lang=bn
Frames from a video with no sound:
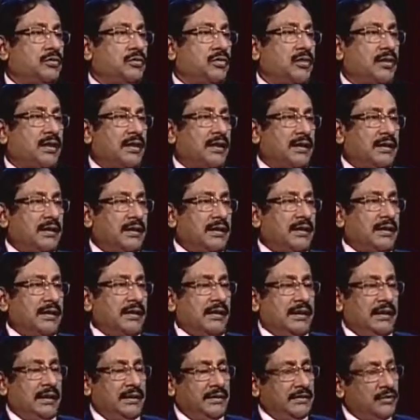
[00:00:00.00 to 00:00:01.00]
করার
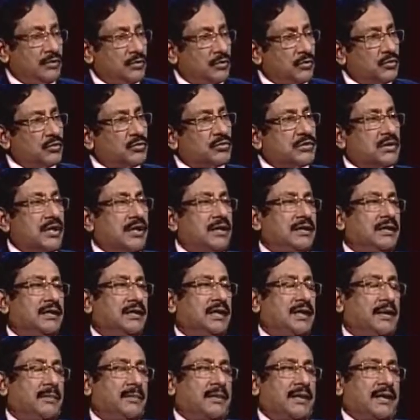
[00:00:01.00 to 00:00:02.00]
এই যে অনুষ্ঠানটি
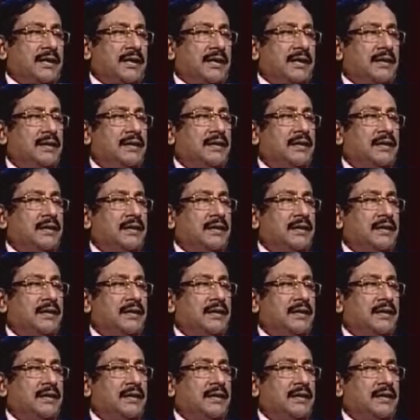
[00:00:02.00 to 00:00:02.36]
আপনারা